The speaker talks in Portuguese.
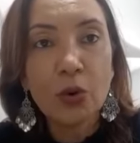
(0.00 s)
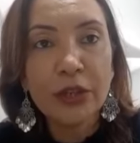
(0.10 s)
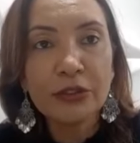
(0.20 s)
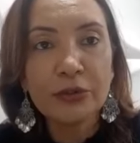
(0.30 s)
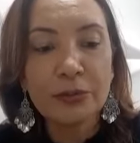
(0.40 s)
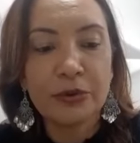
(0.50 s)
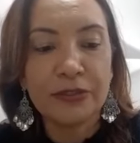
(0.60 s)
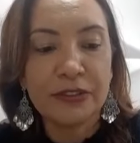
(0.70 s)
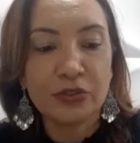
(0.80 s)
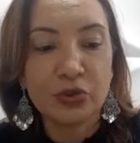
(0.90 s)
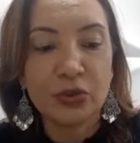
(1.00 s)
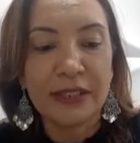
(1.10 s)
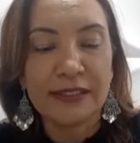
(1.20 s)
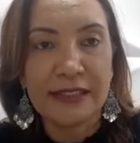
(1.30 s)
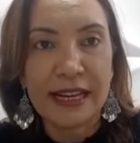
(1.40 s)
oito
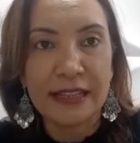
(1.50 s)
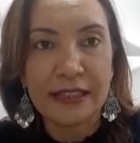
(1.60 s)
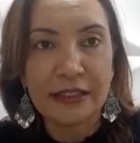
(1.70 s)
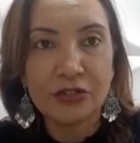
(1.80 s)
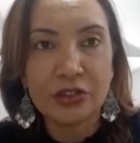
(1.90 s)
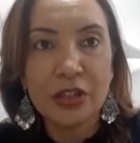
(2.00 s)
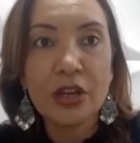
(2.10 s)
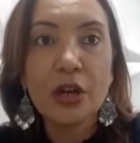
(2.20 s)
professoras da rede